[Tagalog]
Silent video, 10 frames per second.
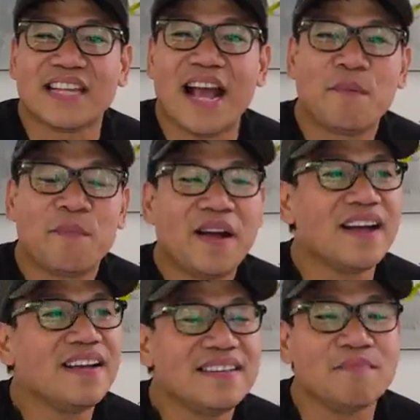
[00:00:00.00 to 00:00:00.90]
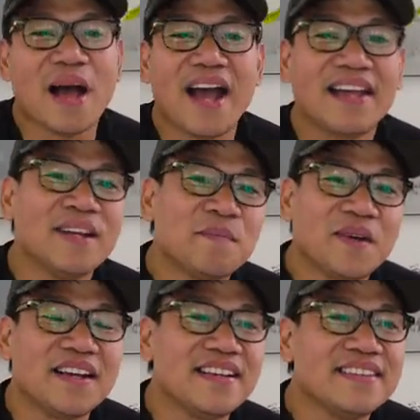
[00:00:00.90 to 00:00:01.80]
Zach pa, makina
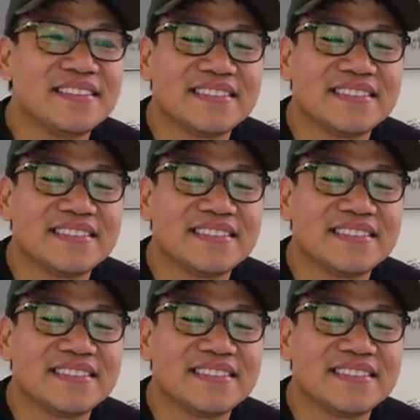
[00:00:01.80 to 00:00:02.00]
pa.